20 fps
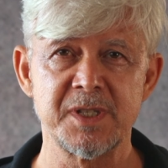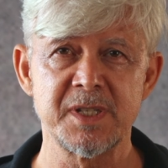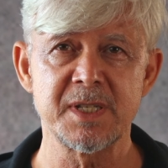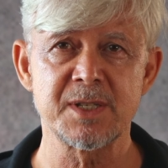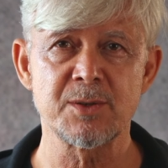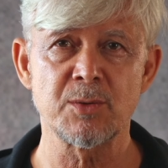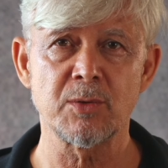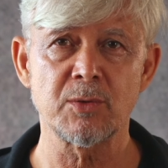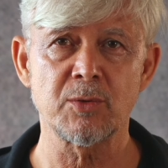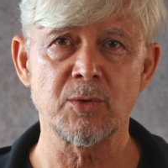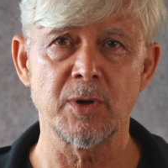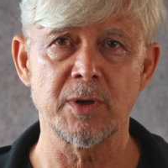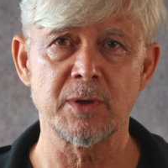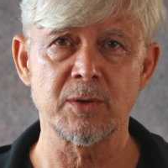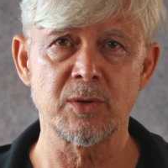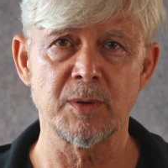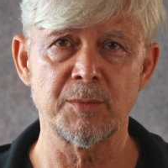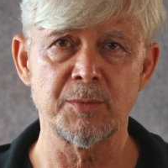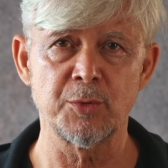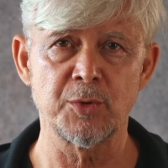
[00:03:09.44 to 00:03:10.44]
die Sitzung
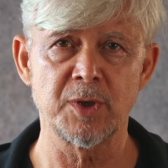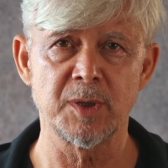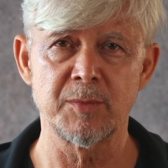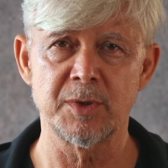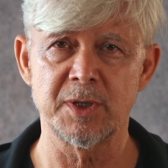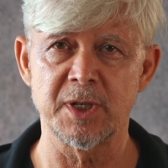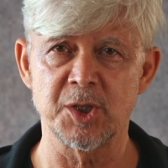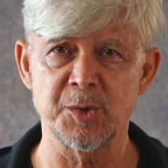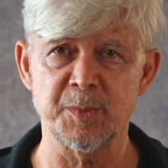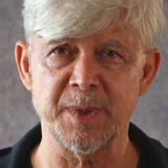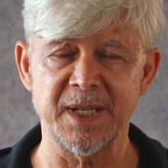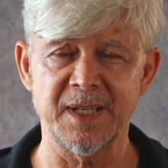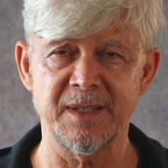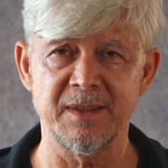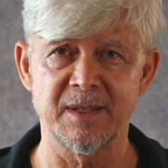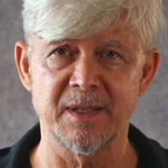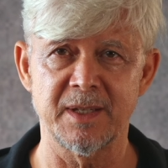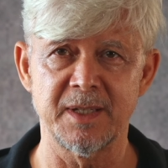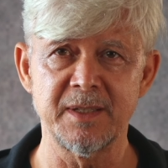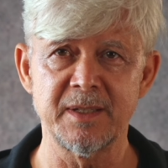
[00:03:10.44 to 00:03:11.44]
können Computer mit
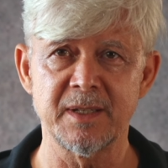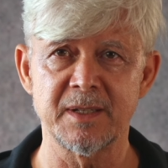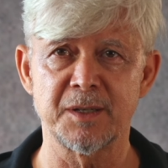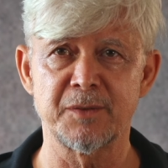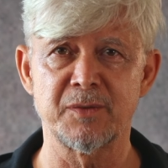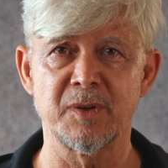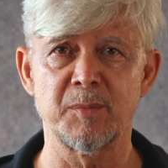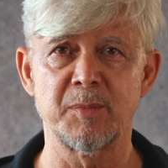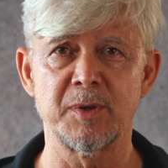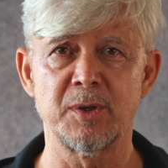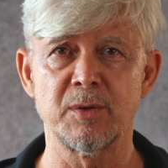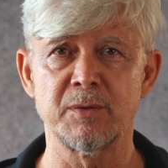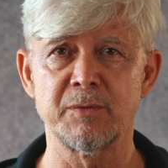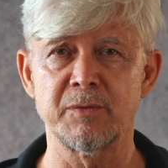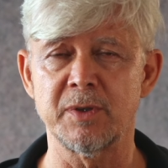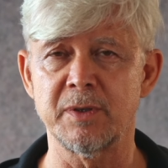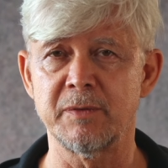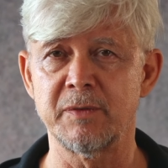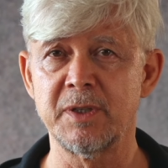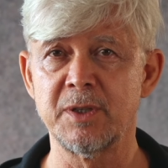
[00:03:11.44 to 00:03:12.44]
entsprechender Internetverbindung
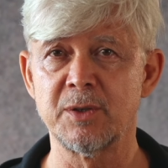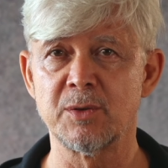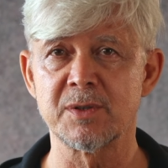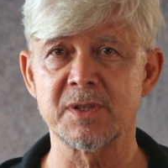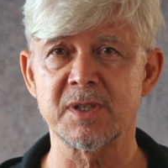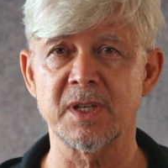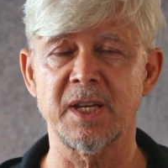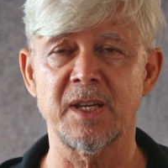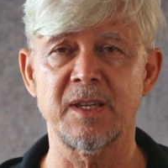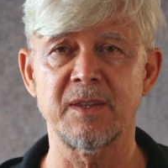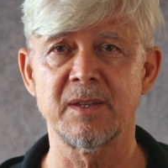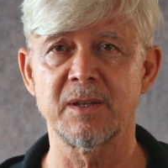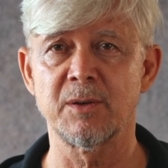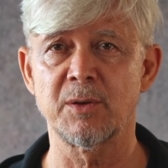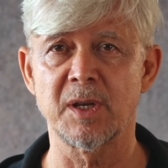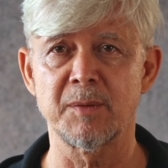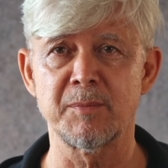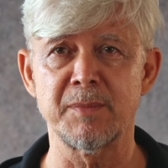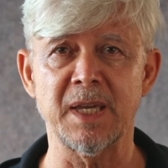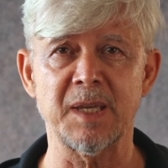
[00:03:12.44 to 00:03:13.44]
wie Windows-Rechner
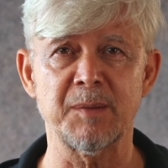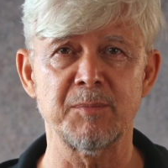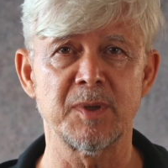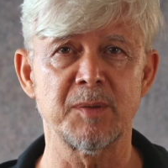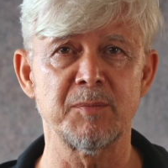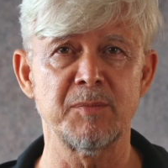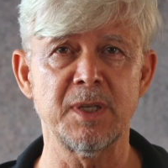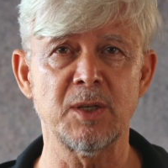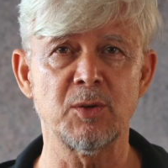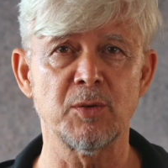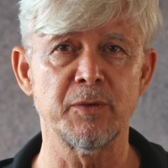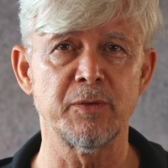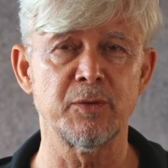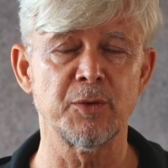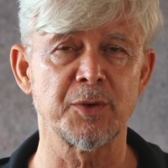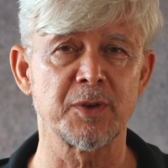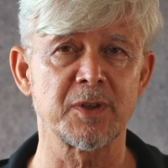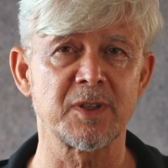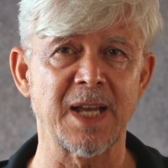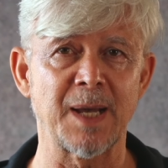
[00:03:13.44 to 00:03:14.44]
oder Mac mit
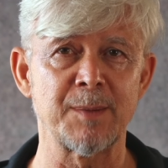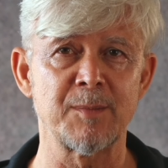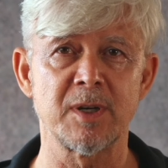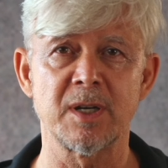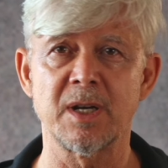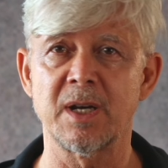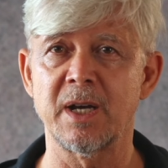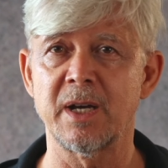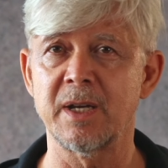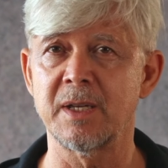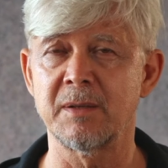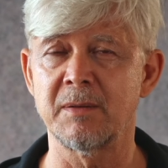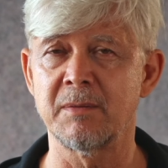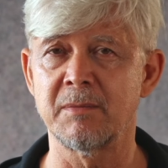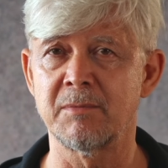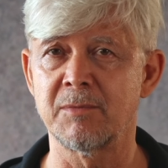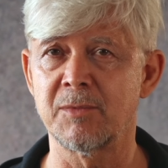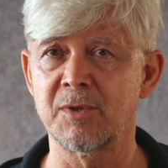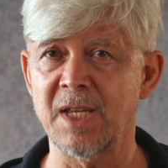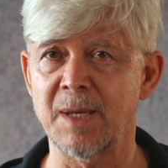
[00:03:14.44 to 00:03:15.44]
Mikrofon und Kamera,
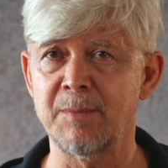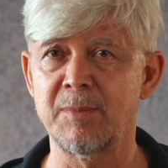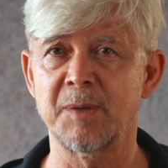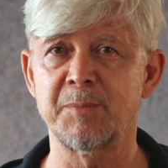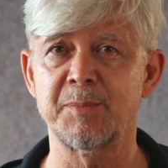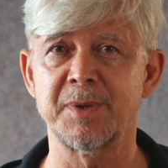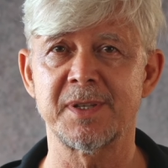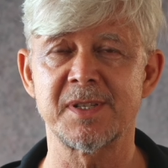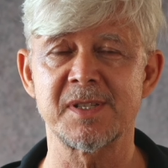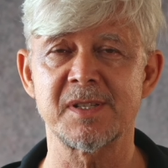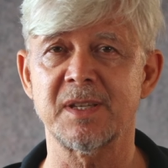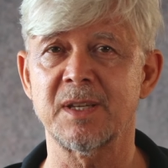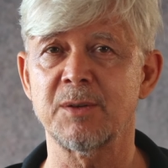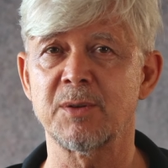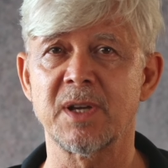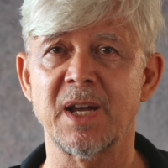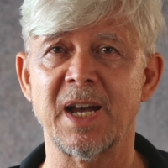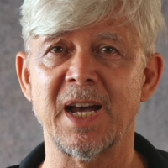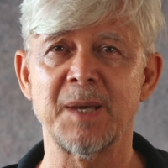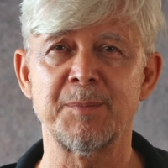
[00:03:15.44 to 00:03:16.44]
ein Tablet-PC
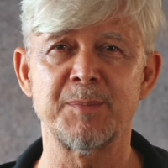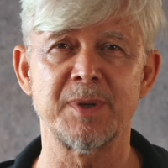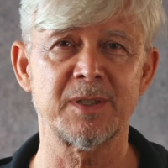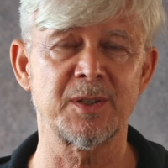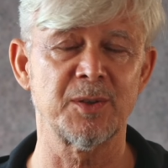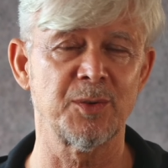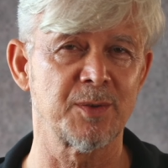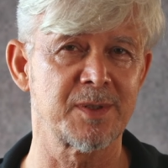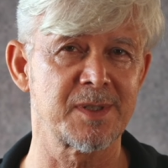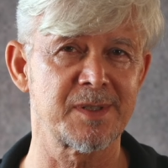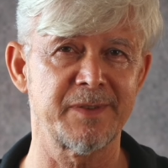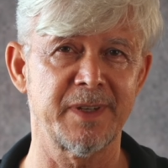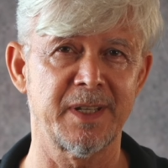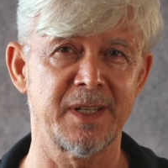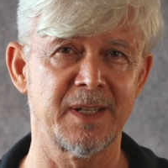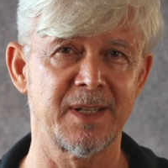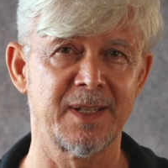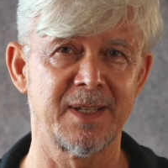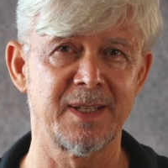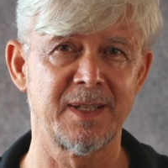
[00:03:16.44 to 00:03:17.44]
oder iPad genutzt werden.